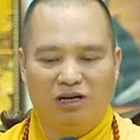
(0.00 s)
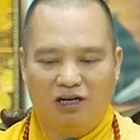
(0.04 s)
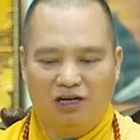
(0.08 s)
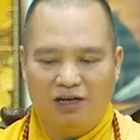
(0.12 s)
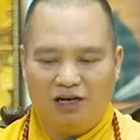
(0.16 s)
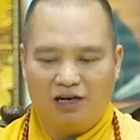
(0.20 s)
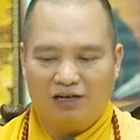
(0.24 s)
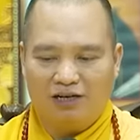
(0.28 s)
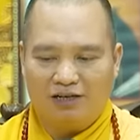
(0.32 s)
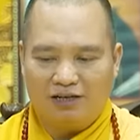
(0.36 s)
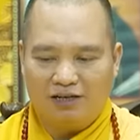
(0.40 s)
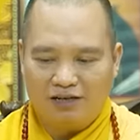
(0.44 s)

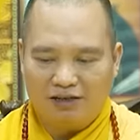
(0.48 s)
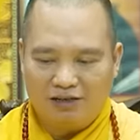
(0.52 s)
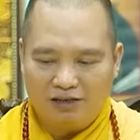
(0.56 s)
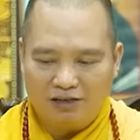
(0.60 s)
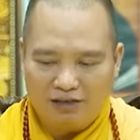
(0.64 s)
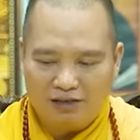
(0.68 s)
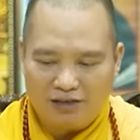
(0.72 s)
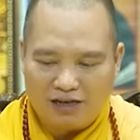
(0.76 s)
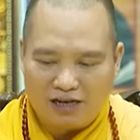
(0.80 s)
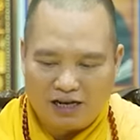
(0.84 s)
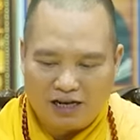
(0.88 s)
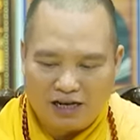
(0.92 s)
nước
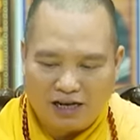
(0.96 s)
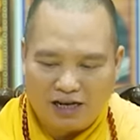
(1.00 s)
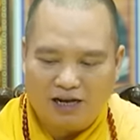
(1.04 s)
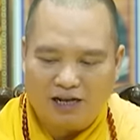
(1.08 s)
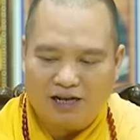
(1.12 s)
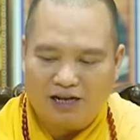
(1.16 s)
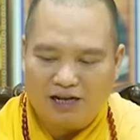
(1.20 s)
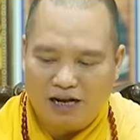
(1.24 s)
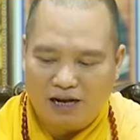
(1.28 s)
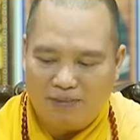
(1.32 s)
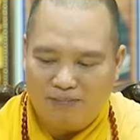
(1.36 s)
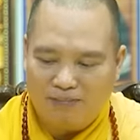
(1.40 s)
dạ,
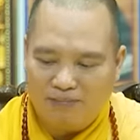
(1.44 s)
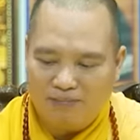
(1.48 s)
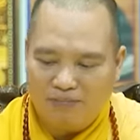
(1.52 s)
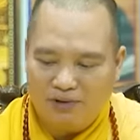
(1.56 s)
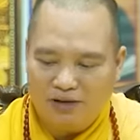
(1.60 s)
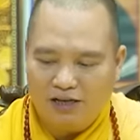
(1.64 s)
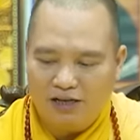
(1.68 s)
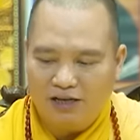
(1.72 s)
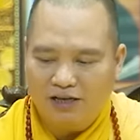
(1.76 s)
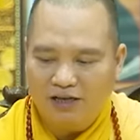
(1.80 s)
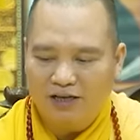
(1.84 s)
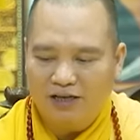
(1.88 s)
cầm
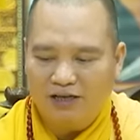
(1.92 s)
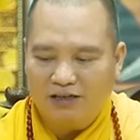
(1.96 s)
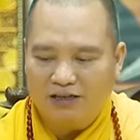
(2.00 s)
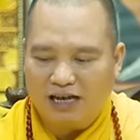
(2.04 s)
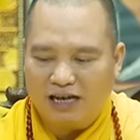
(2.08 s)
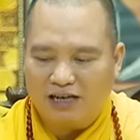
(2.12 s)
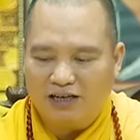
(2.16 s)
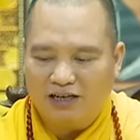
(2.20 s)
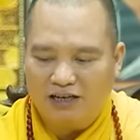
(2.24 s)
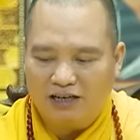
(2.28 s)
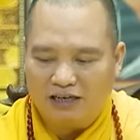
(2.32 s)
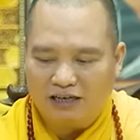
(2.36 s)
ờ,
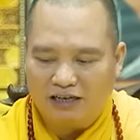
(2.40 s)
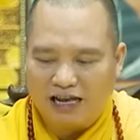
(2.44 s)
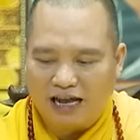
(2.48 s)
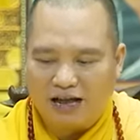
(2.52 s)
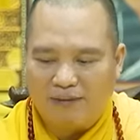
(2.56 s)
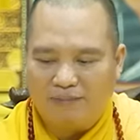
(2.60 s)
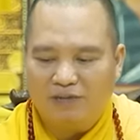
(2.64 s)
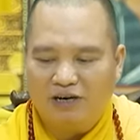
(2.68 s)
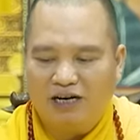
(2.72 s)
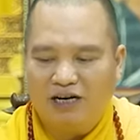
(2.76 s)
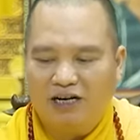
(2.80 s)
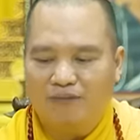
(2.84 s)
chai nước ra
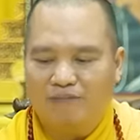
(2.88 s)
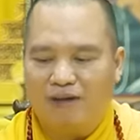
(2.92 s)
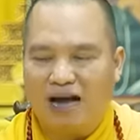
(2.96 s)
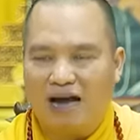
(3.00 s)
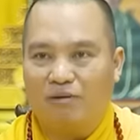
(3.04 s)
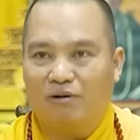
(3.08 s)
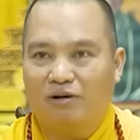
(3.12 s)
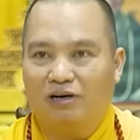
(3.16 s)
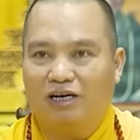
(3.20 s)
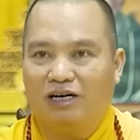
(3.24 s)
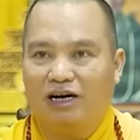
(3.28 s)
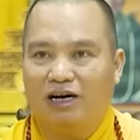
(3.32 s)
mời bác
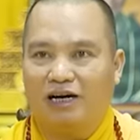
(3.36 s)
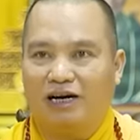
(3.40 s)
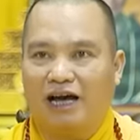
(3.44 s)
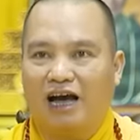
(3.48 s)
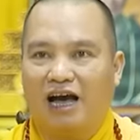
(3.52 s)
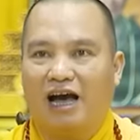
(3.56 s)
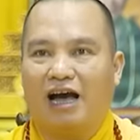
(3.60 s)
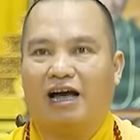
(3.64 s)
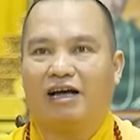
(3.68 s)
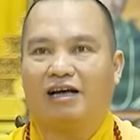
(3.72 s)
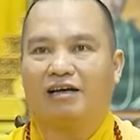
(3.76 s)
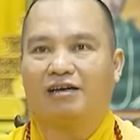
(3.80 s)
uống nước
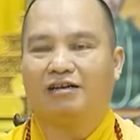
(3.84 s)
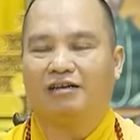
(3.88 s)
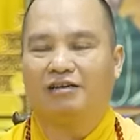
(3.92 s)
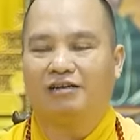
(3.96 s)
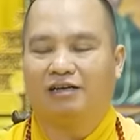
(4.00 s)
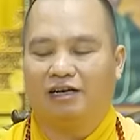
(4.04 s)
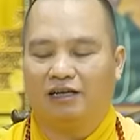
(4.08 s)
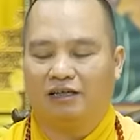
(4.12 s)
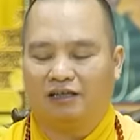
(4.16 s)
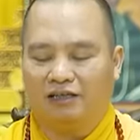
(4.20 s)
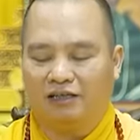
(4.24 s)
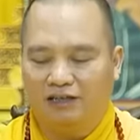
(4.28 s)
à
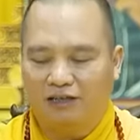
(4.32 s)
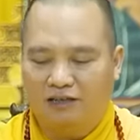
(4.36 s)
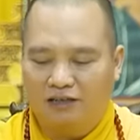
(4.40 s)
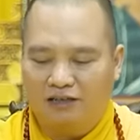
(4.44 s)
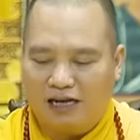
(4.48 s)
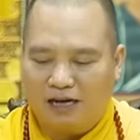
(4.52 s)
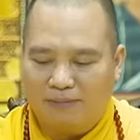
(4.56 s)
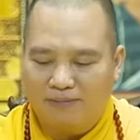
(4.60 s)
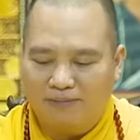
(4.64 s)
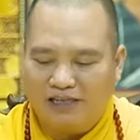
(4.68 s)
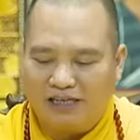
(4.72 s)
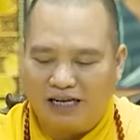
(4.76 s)
đưa từ
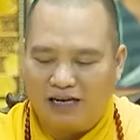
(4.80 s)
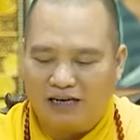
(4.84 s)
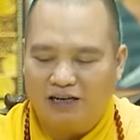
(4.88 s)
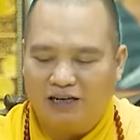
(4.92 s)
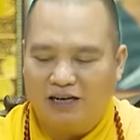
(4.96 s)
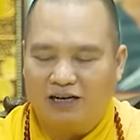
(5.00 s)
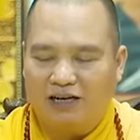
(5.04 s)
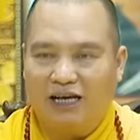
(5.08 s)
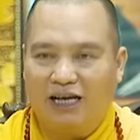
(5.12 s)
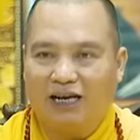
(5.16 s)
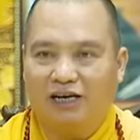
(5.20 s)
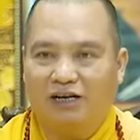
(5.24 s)
cầm chén
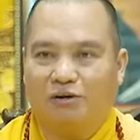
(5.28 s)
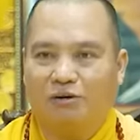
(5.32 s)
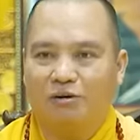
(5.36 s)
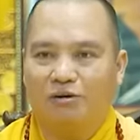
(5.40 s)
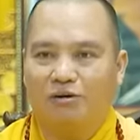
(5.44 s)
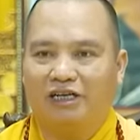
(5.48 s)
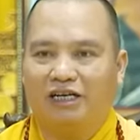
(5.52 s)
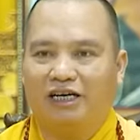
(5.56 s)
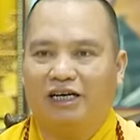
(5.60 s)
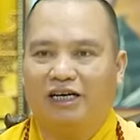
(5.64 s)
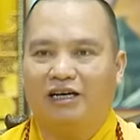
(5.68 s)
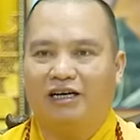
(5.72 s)
nước lên
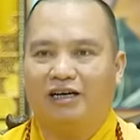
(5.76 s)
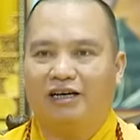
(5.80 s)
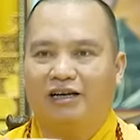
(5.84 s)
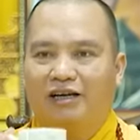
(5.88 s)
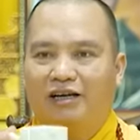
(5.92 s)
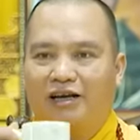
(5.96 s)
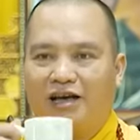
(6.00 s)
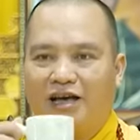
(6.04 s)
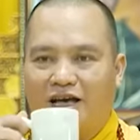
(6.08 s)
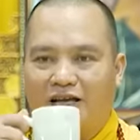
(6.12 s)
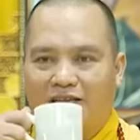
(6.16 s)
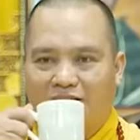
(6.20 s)
cũng gì
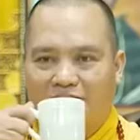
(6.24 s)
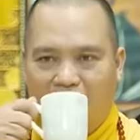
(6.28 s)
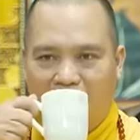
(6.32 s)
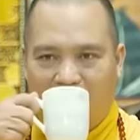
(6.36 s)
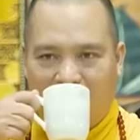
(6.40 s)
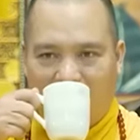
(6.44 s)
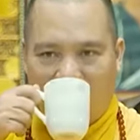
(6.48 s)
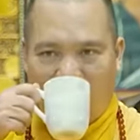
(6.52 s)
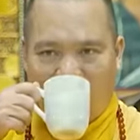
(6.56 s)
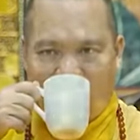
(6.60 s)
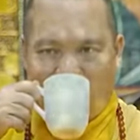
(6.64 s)
a di đà